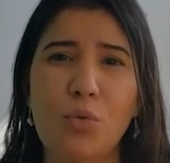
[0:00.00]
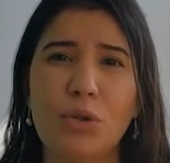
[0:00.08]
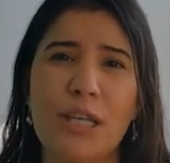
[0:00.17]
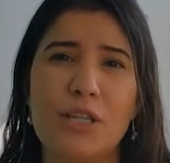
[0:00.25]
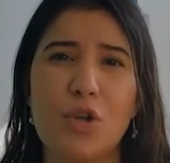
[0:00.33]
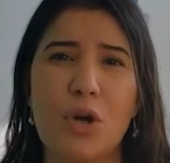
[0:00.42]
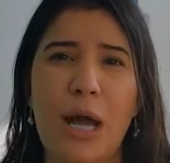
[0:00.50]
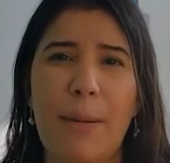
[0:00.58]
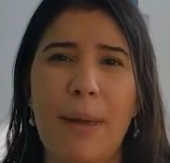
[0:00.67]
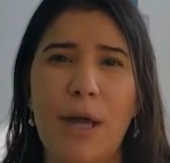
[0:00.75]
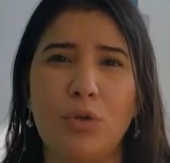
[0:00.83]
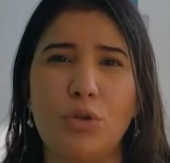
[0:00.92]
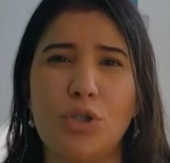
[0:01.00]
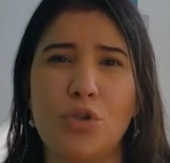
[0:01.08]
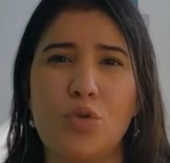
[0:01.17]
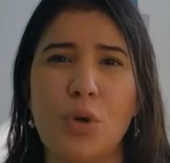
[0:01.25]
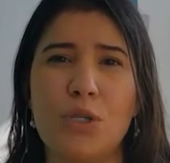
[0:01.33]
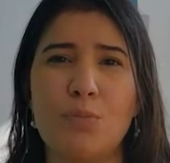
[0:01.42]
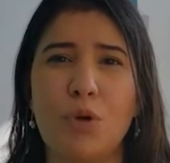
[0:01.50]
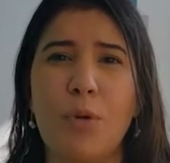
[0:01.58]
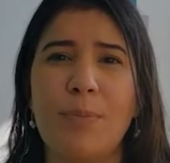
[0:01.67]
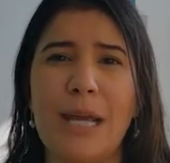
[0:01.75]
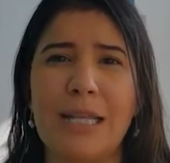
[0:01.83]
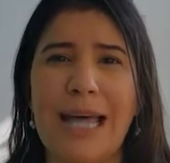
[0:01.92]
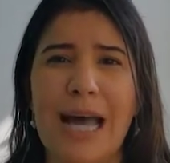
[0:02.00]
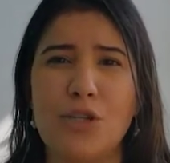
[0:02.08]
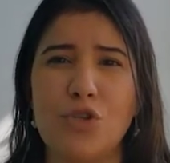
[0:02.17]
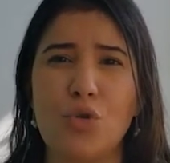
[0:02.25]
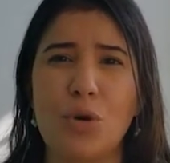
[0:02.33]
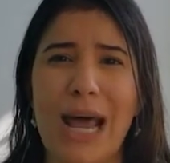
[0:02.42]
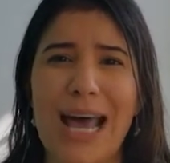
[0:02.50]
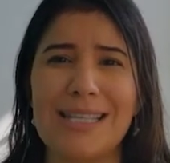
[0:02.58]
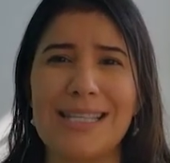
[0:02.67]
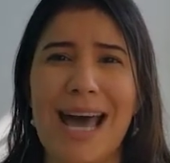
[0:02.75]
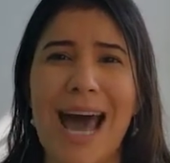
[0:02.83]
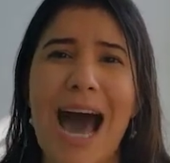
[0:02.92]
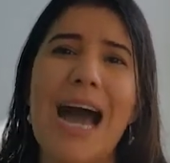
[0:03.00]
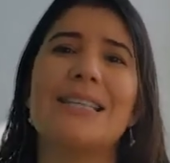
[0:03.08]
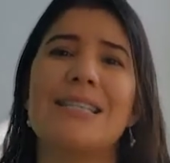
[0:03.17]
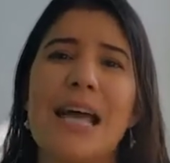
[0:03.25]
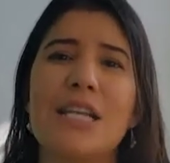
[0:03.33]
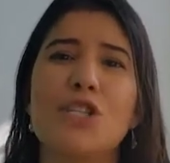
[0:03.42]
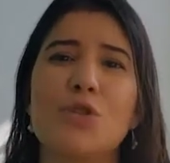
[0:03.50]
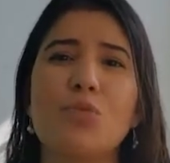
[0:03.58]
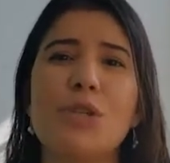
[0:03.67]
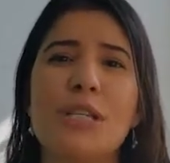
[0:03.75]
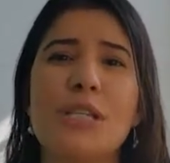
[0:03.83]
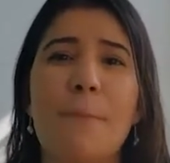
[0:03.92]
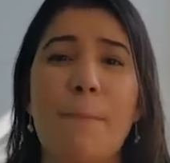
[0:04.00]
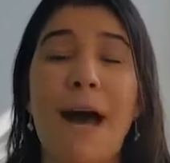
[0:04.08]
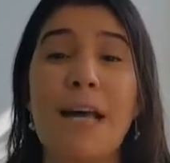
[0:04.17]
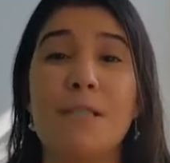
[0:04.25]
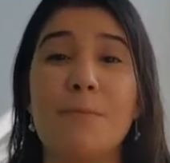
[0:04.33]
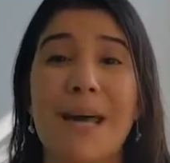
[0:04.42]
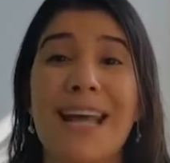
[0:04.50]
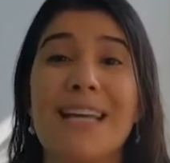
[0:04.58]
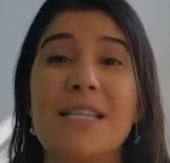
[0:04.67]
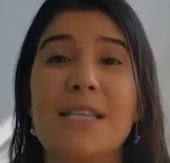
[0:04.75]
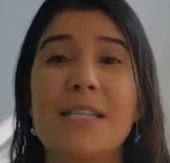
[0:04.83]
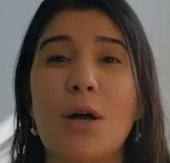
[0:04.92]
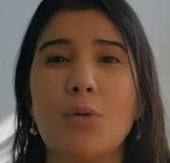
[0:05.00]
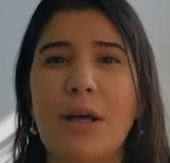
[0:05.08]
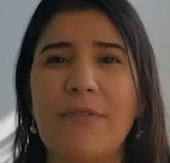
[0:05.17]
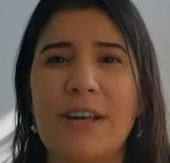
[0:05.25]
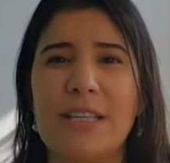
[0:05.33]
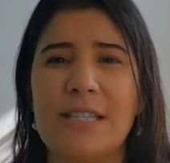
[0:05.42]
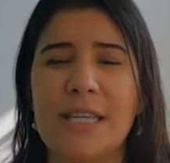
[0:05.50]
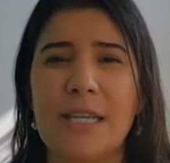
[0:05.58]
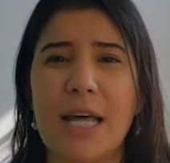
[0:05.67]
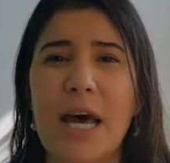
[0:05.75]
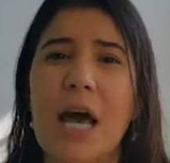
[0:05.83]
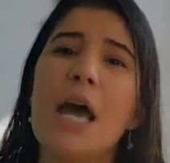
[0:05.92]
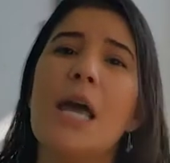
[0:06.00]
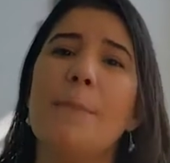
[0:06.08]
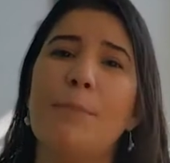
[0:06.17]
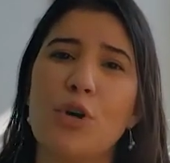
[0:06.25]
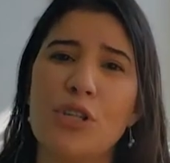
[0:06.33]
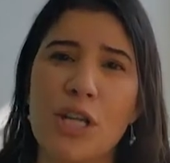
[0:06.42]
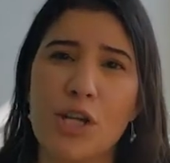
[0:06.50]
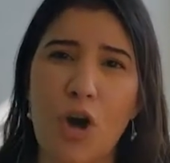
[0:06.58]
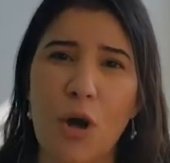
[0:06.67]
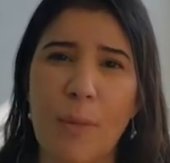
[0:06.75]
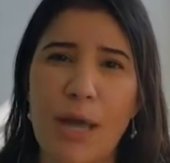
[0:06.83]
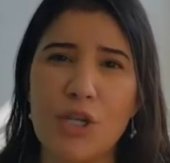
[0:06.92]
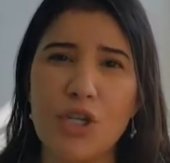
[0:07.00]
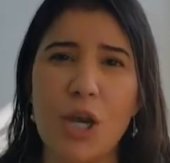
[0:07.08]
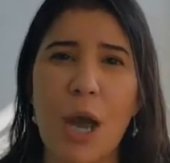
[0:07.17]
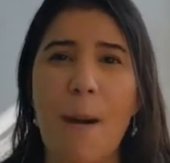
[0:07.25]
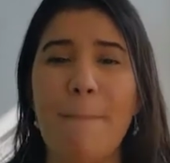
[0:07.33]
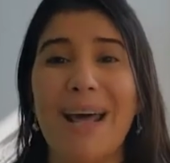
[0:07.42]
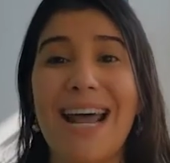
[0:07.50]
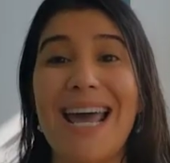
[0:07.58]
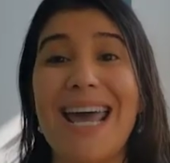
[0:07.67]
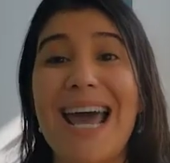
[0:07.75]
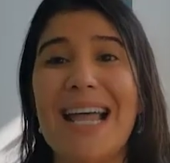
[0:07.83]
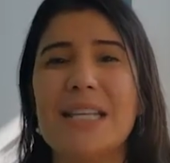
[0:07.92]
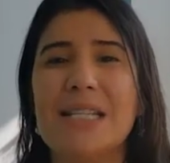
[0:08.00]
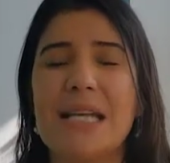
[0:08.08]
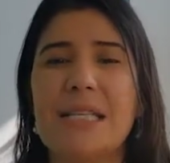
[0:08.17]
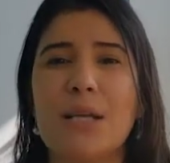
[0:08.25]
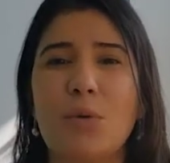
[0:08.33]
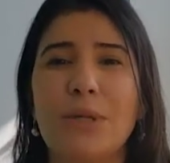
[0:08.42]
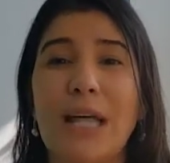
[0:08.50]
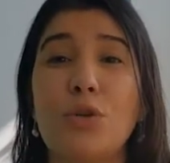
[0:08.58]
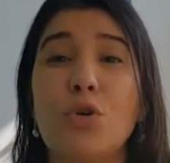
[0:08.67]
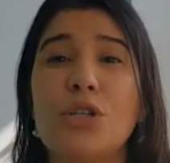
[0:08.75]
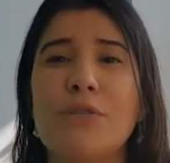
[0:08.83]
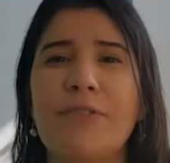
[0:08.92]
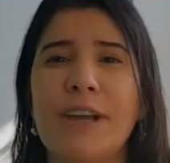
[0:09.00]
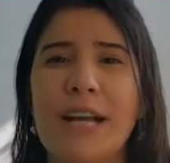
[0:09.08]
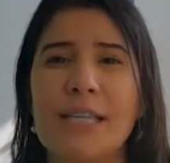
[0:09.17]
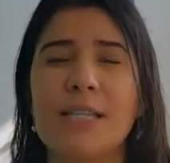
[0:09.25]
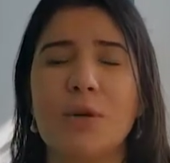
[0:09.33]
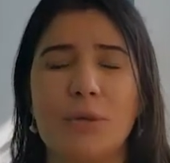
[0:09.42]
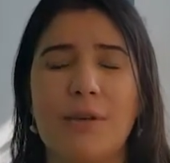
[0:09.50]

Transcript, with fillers: o deslocamento de suas propriedades rurais às sedes municipais para aquisição da vacina e, posteriormente, para a realização da notificação da